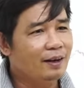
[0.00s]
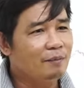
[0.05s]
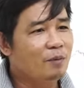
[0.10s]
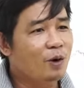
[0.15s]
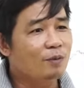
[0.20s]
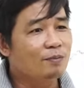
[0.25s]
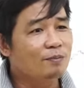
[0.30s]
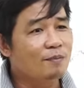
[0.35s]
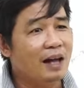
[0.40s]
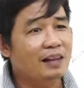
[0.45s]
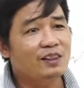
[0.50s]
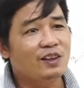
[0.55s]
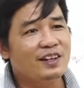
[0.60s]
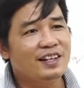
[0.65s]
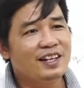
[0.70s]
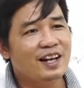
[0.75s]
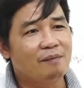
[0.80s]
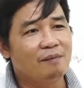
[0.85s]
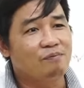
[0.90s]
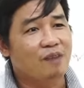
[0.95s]
một ma
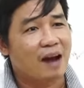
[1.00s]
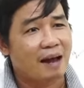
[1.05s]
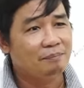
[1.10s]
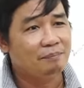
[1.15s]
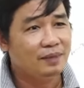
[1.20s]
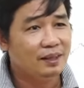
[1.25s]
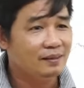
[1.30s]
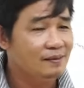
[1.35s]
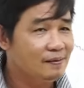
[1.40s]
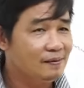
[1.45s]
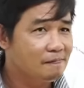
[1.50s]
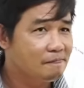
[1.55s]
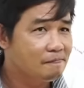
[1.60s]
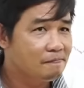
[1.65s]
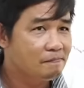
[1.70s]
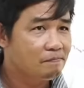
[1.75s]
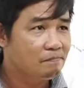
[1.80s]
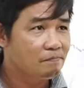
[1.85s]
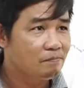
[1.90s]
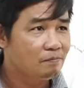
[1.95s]
túy hợp pháp
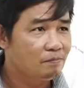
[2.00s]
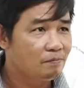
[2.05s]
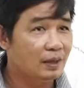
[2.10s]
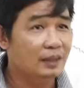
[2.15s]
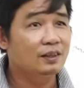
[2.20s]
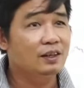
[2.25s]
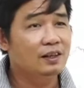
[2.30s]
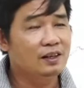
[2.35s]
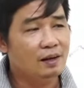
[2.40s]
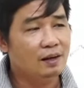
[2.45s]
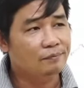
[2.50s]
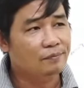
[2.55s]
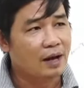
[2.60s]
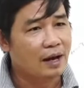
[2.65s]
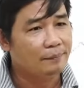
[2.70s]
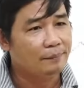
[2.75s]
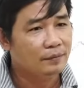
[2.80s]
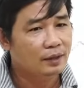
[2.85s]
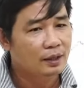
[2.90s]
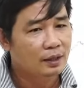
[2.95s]
ma túy hợp
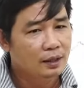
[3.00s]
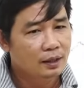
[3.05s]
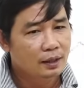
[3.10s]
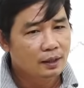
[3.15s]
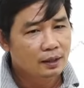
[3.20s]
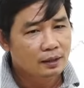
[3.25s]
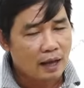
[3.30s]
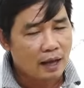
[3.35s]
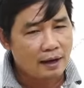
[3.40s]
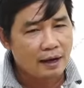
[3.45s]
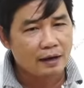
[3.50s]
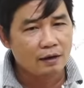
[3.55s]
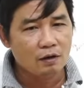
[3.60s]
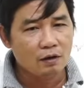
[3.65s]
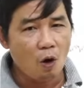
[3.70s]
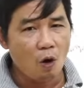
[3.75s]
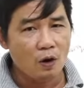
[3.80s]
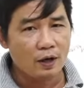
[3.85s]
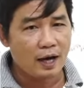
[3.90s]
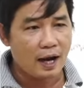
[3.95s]
pháp thành ra nó
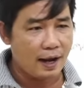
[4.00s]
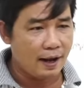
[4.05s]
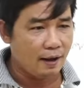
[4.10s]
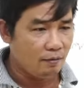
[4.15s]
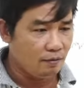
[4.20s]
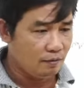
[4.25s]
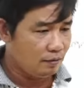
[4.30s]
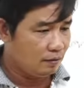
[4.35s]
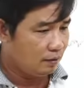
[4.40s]
lôi kéo